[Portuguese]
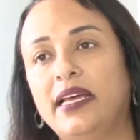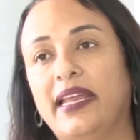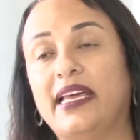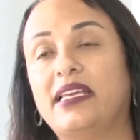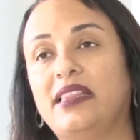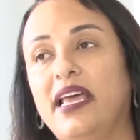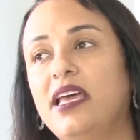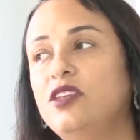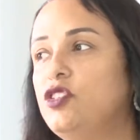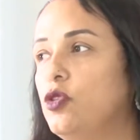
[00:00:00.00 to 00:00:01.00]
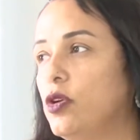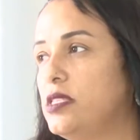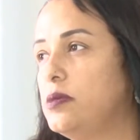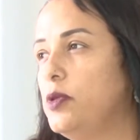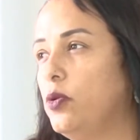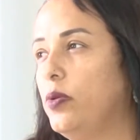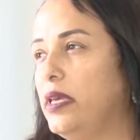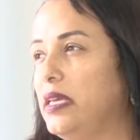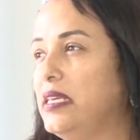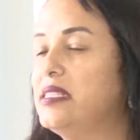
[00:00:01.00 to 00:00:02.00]
né, que desde
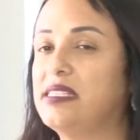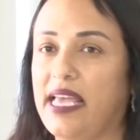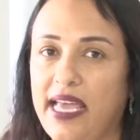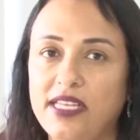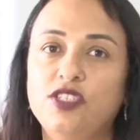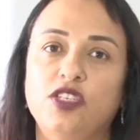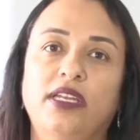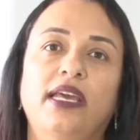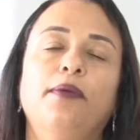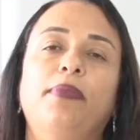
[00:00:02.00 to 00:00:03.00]
2007 né,